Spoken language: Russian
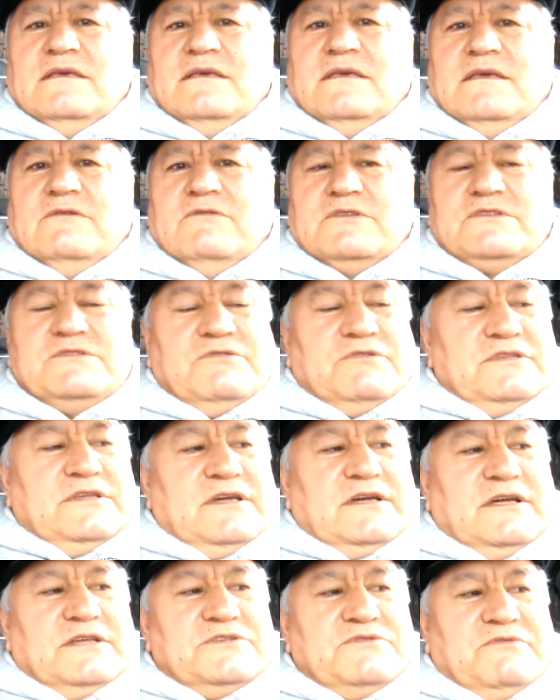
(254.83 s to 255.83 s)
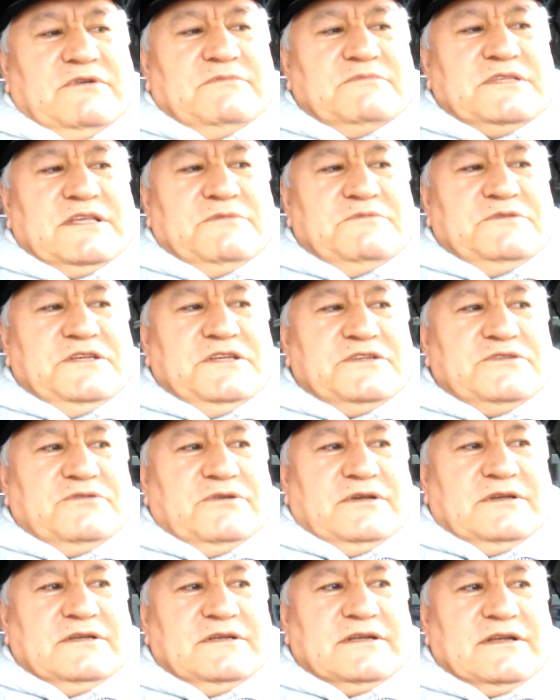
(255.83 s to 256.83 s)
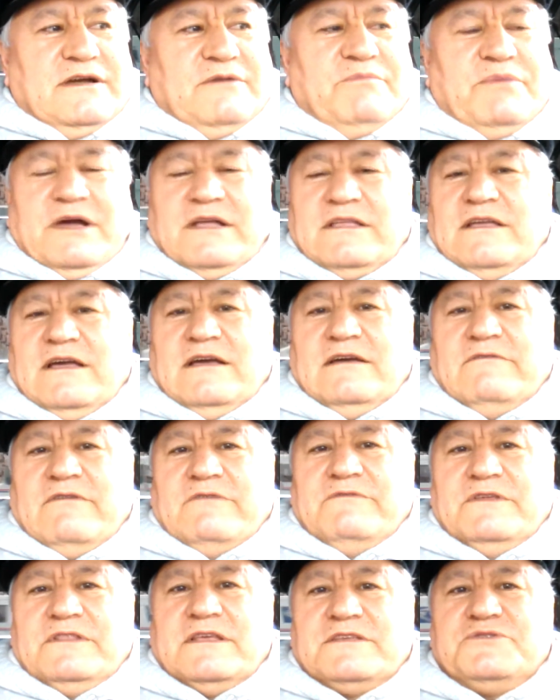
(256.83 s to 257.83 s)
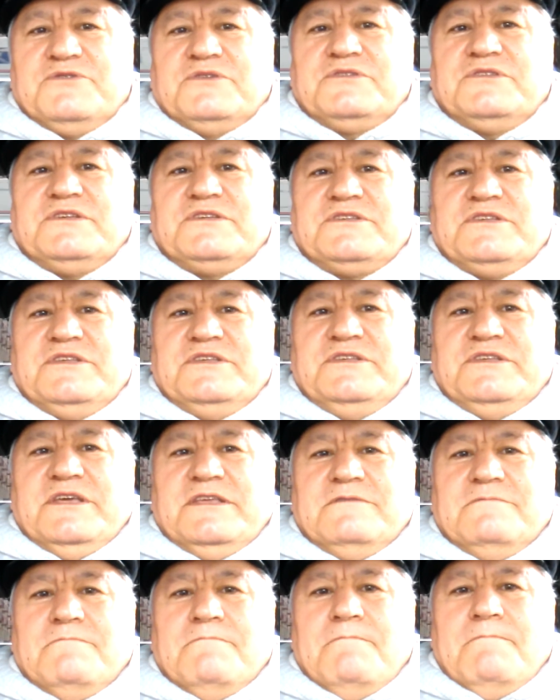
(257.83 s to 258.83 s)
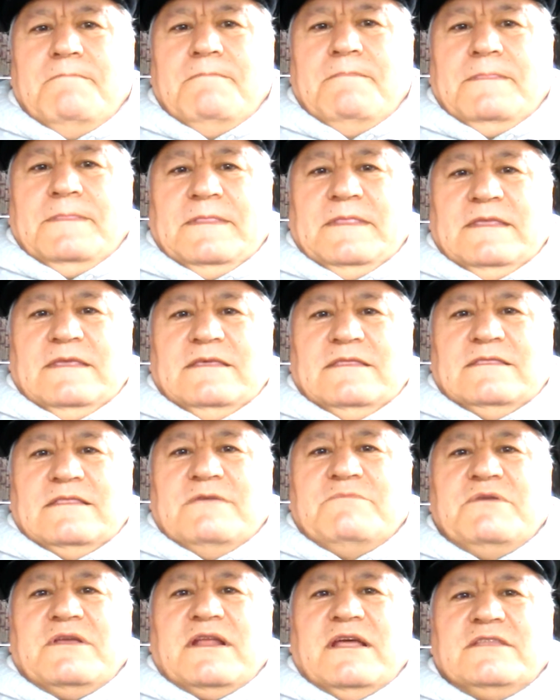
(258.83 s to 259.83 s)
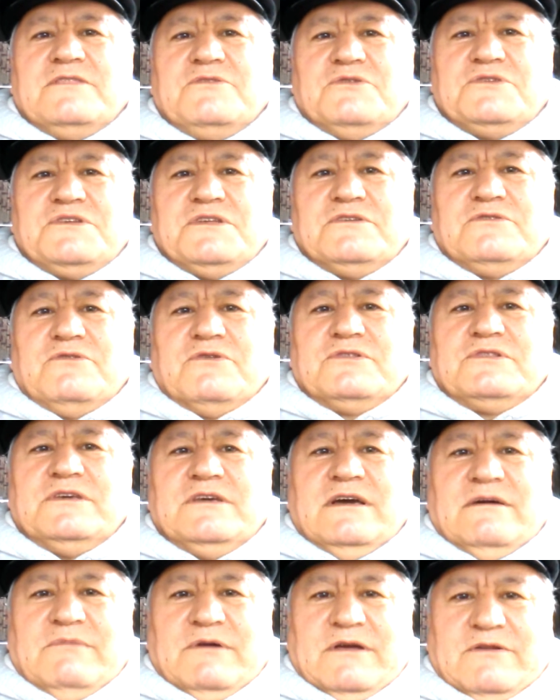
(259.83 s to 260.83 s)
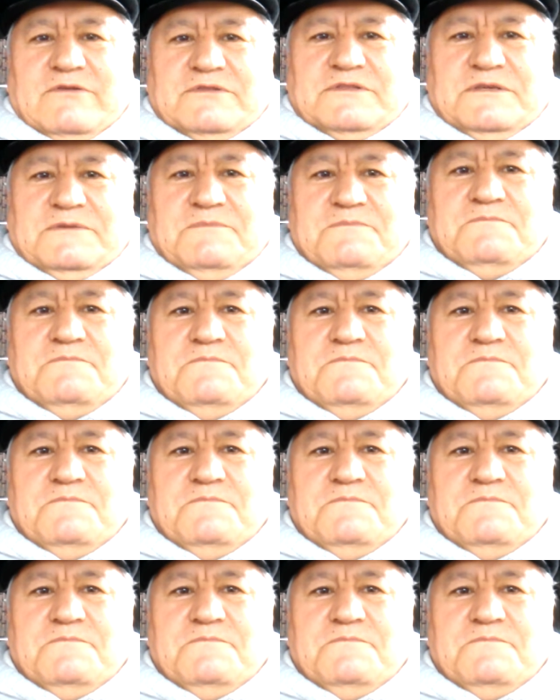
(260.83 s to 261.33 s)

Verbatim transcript: И вот сегодня я хочу вам сообщить, что компания iWavi на сегодняшний день набирает очень крутые обороты.